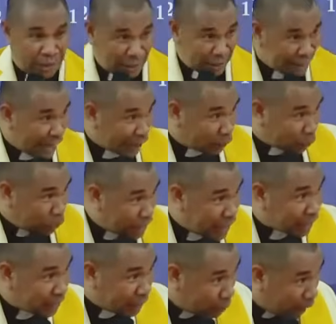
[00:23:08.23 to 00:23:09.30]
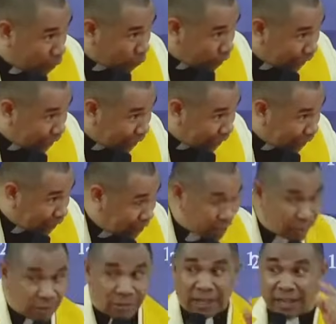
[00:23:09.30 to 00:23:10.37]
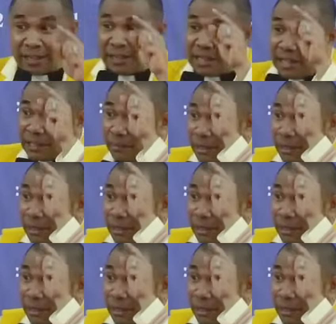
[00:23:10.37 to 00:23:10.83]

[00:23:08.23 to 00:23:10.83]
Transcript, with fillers: Jatuhnya di bawah, carinya di